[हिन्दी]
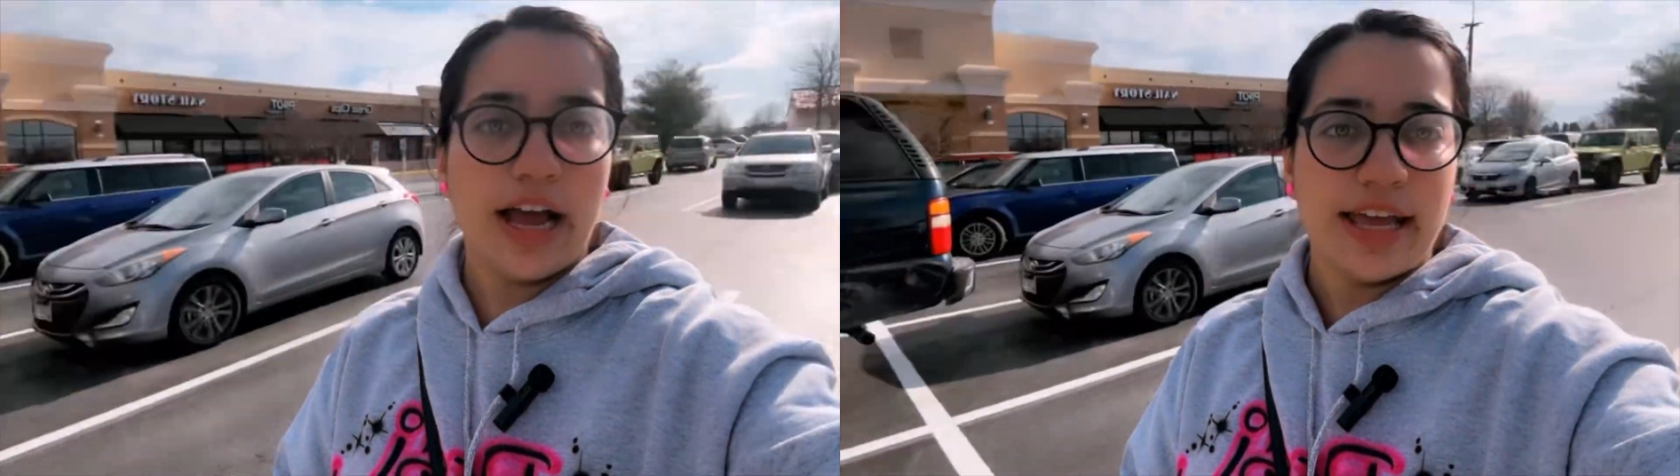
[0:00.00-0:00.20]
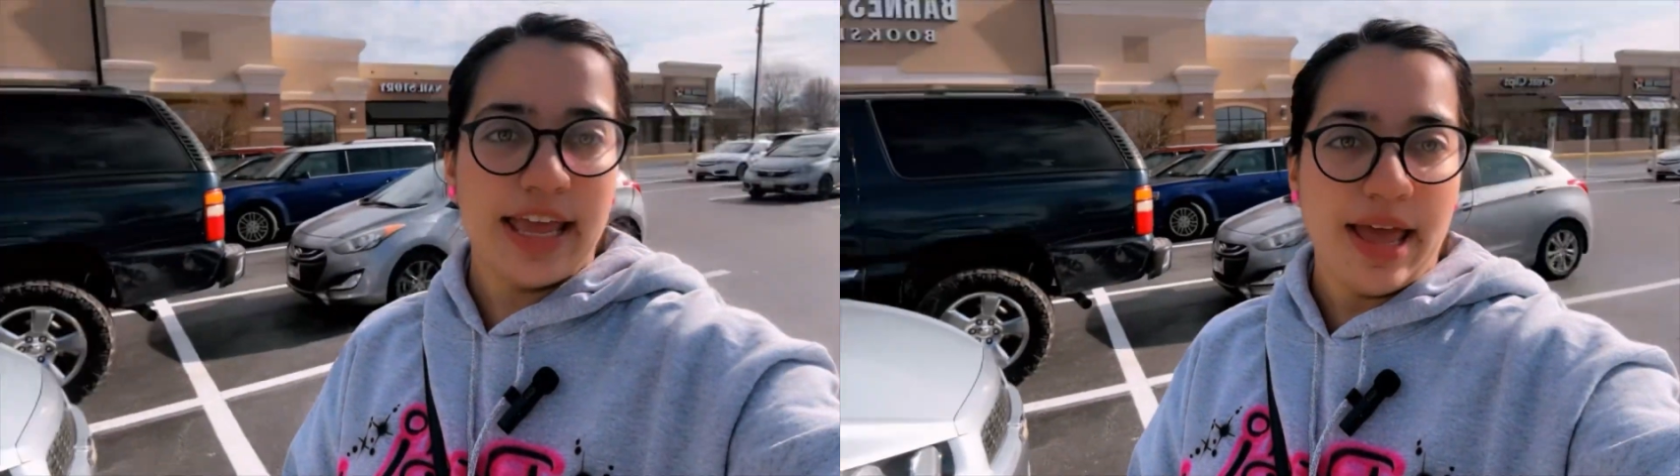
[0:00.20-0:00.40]

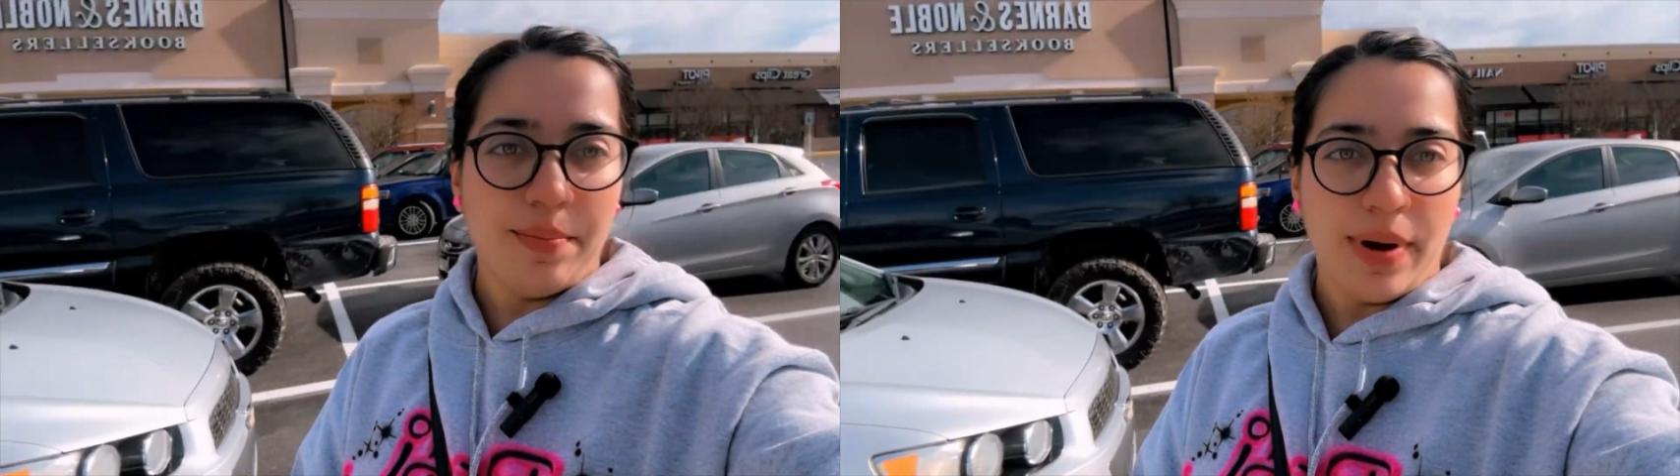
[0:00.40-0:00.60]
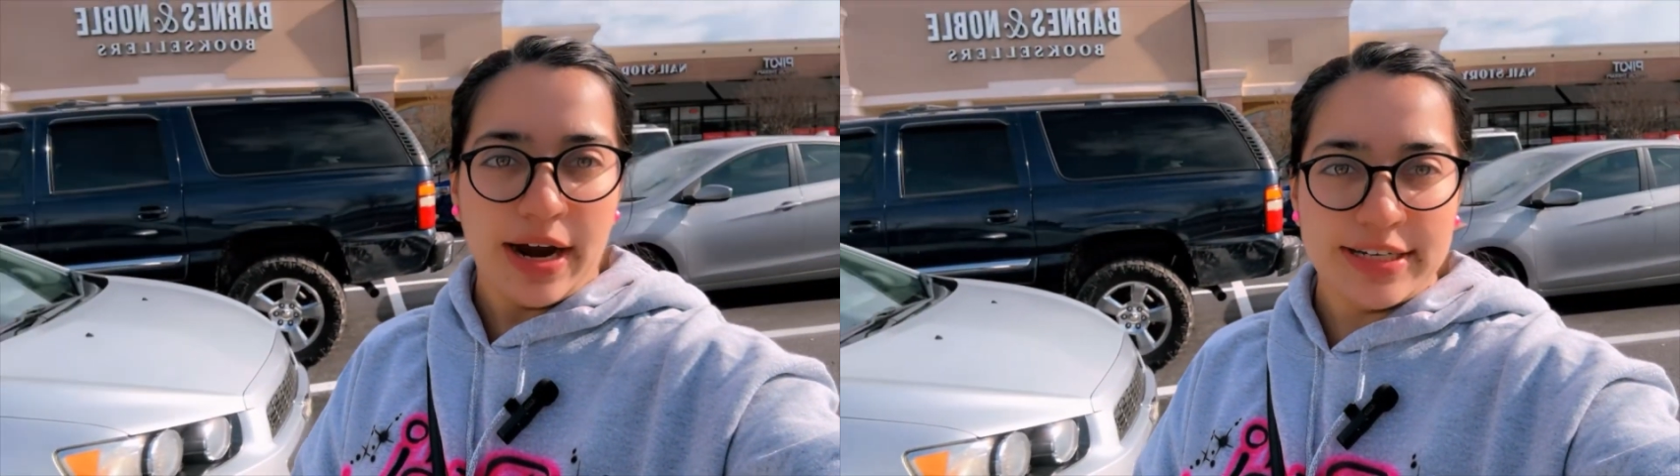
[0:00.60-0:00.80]
आए हैं
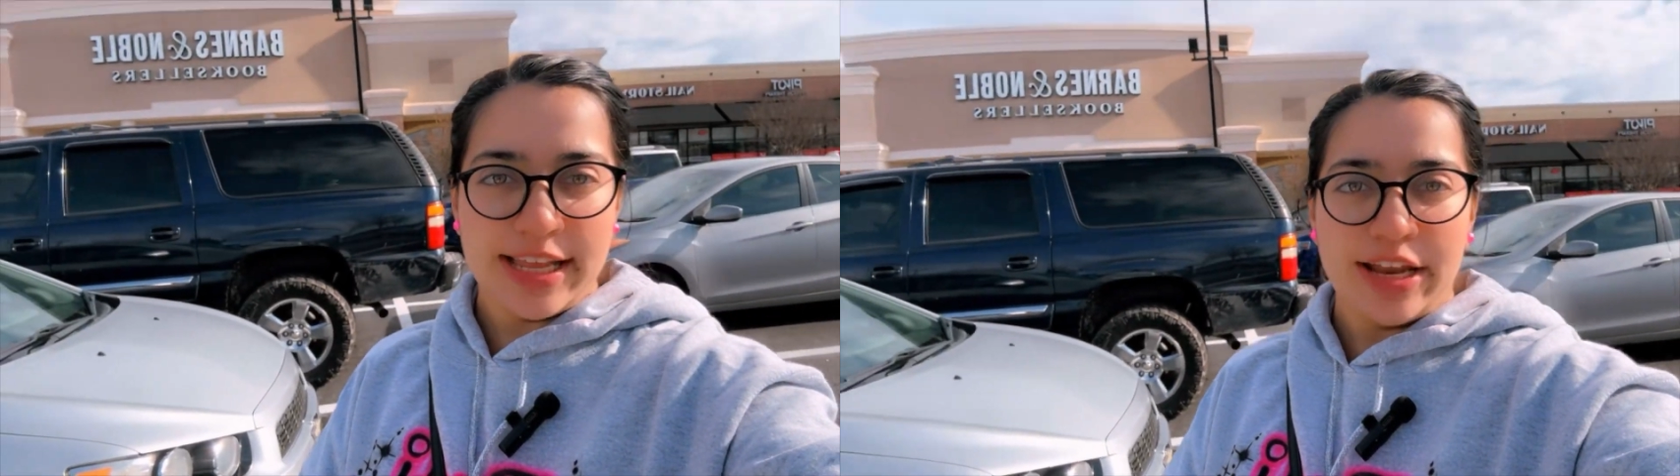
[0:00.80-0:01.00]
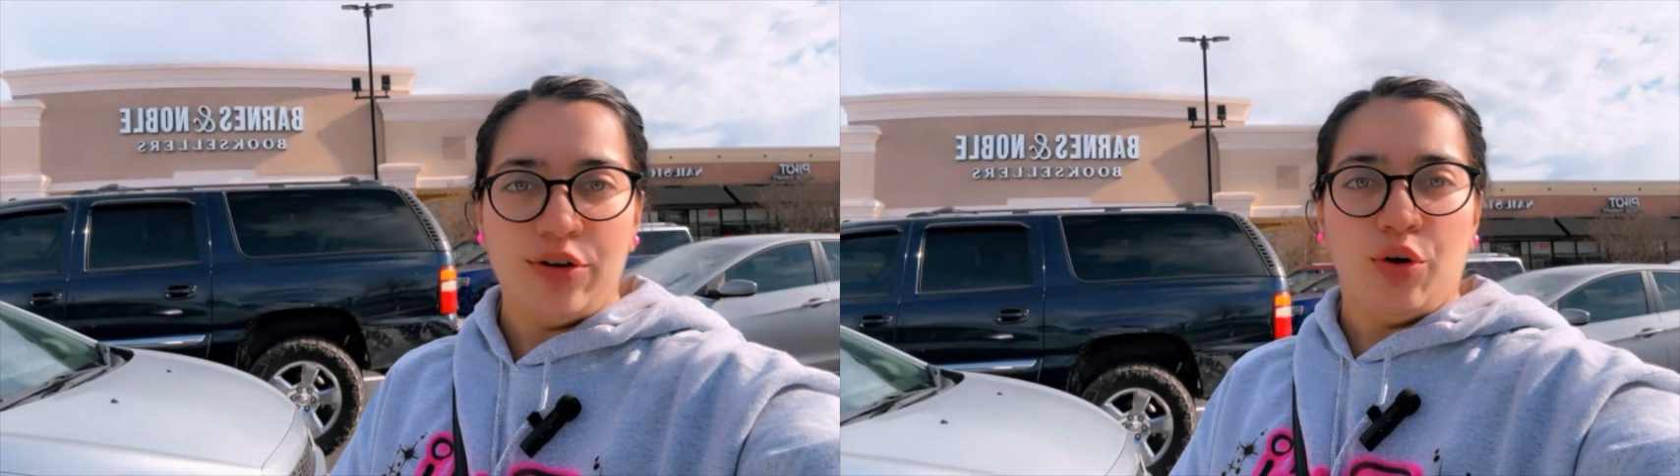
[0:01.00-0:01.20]

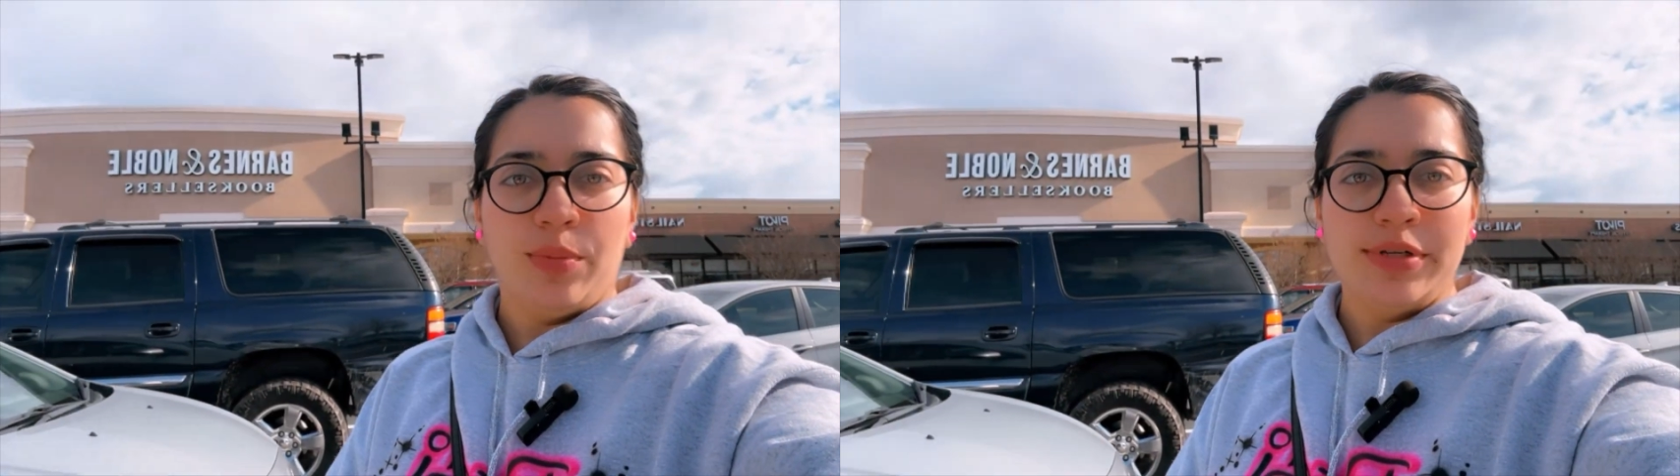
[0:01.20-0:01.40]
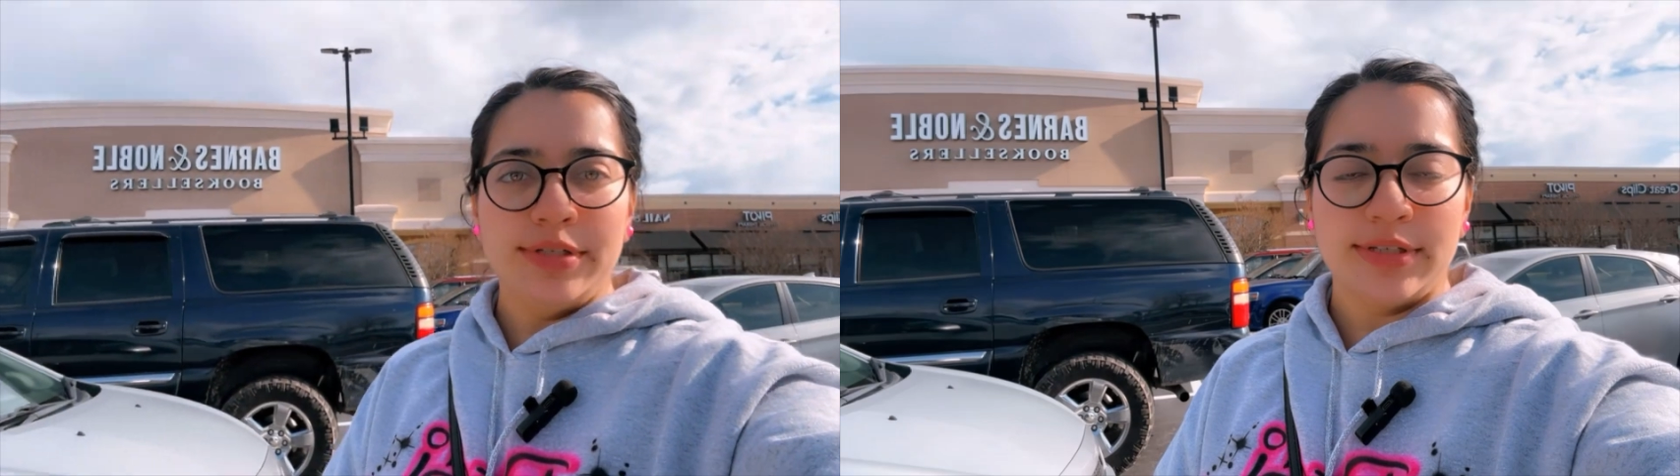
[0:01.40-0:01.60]
बार्स एंड
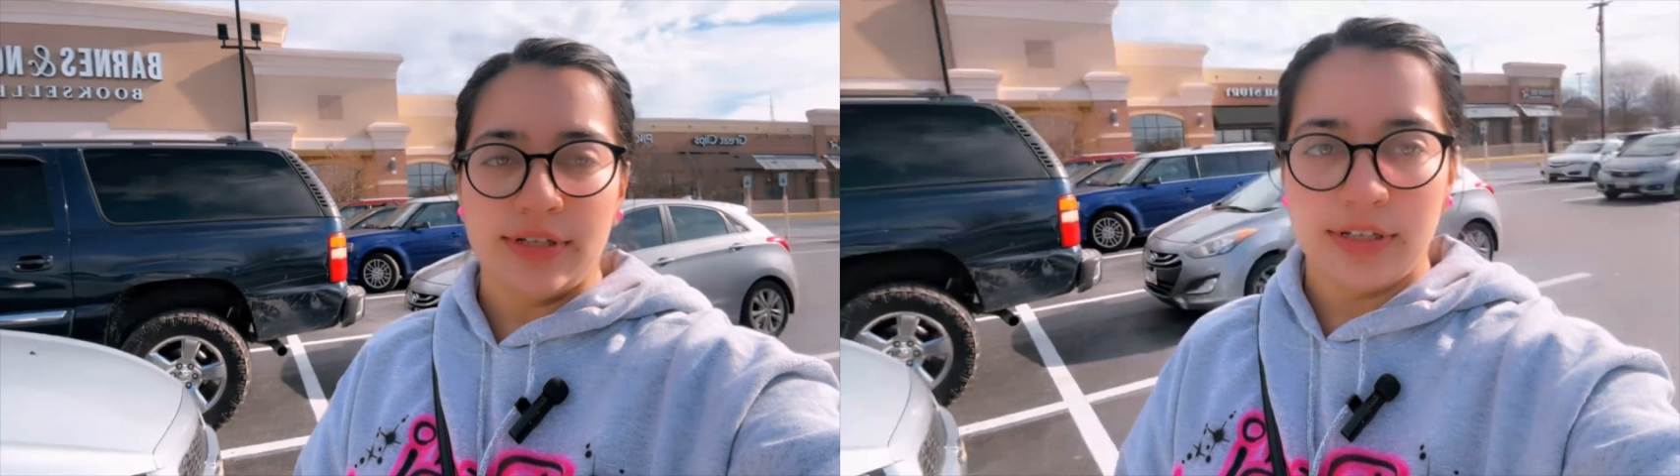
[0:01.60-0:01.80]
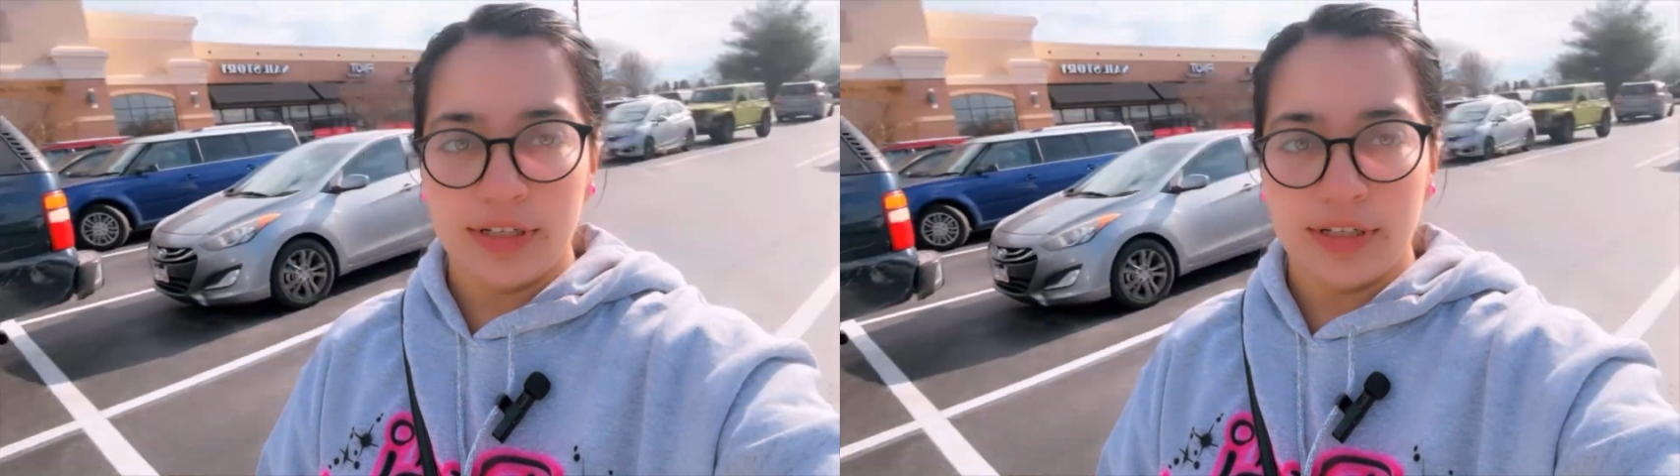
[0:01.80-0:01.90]
नोबल्स